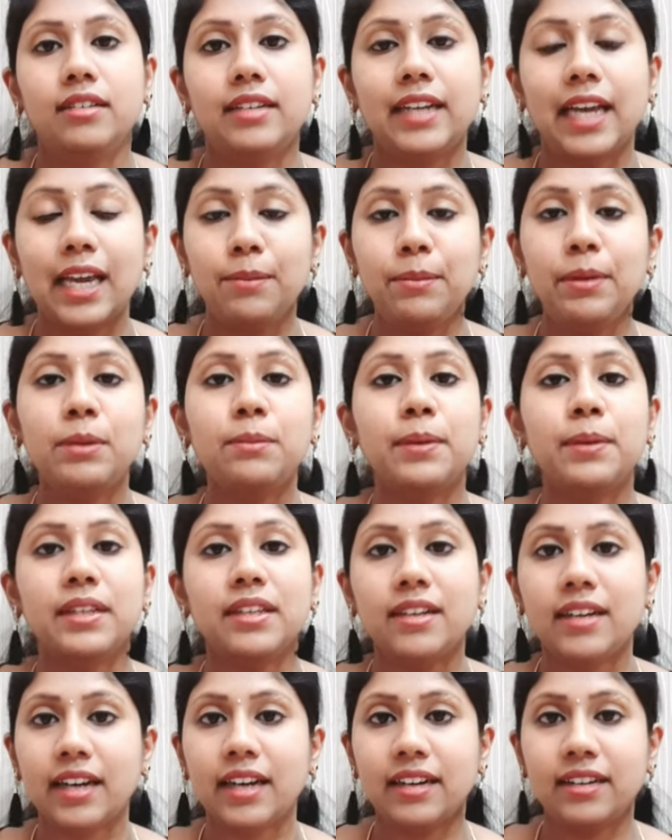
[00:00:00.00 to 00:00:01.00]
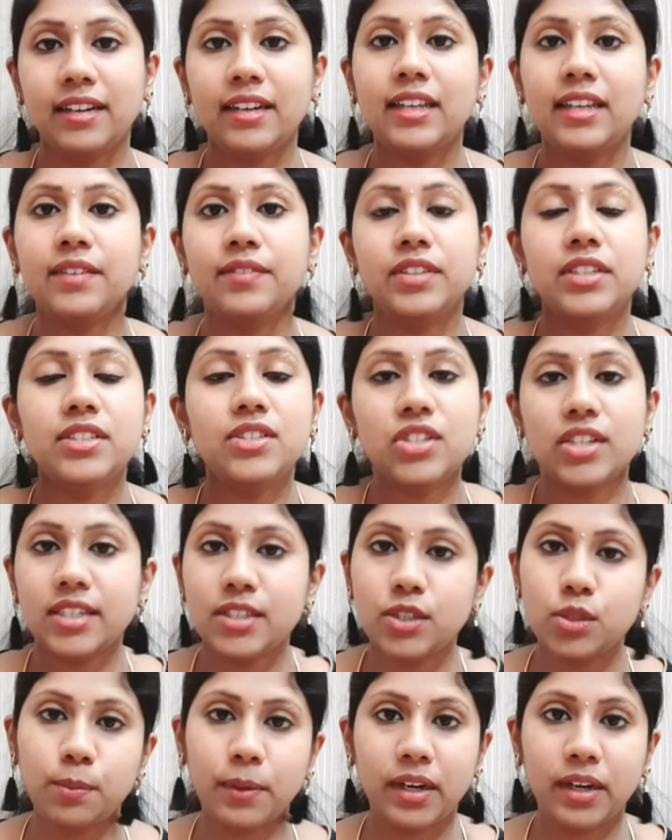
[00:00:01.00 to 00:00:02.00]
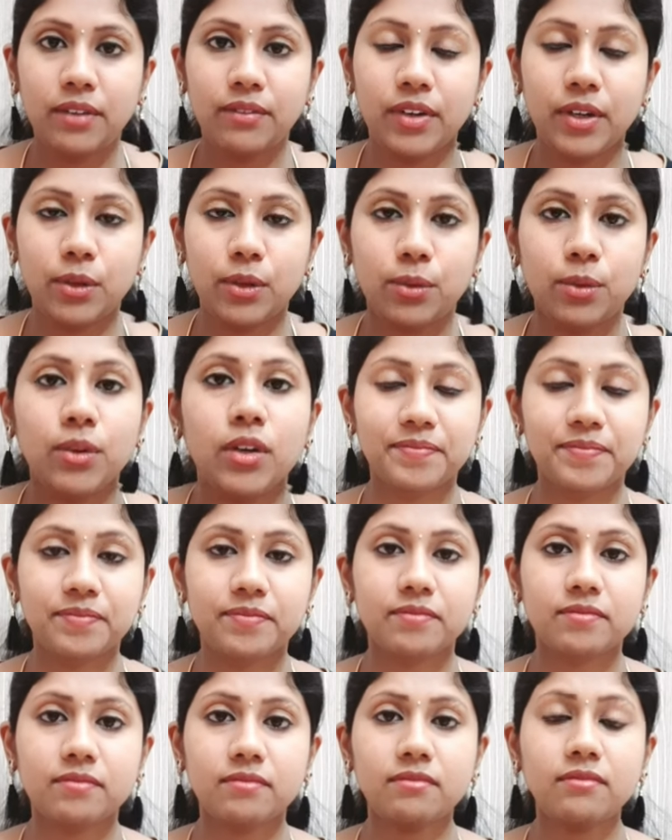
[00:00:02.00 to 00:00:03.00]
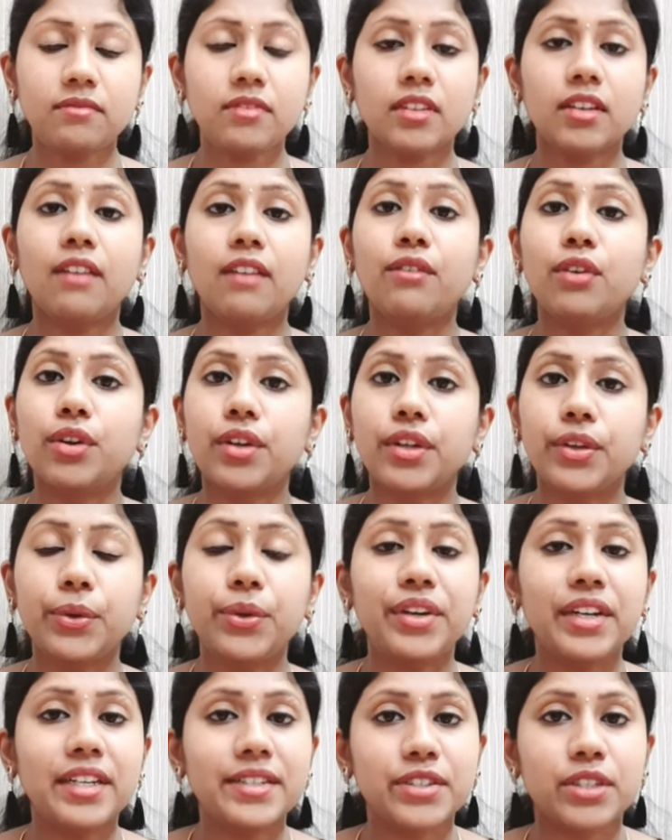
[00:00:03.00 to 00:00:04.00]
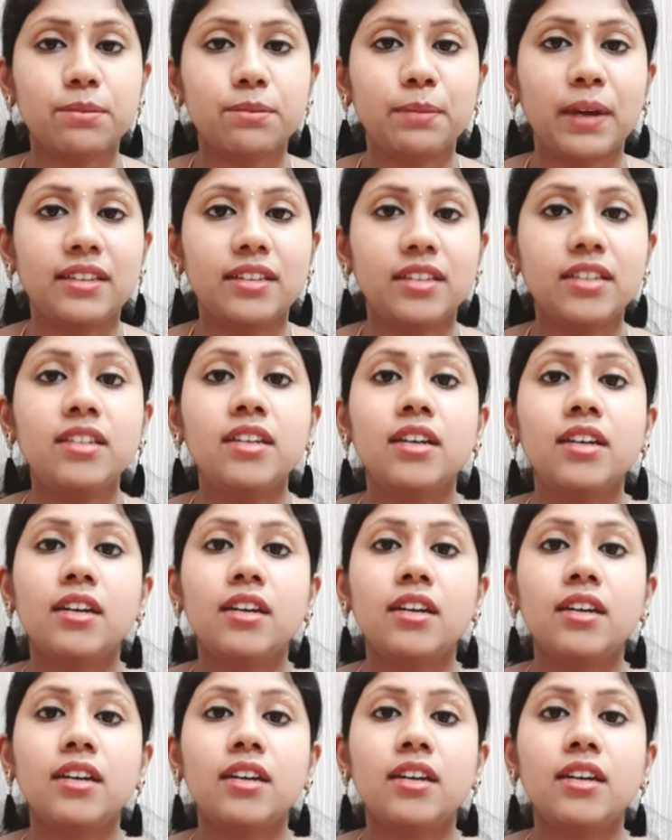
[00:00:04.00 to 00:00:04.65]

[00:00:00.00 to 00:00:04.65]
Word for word: டைமிங் பார்த்து கரெக்டாக நீங்கள் வந்து சேஞ்ச் பண்ணி விடணும் அவங்க அவங்களோட யூரினேஷன் பார்த்து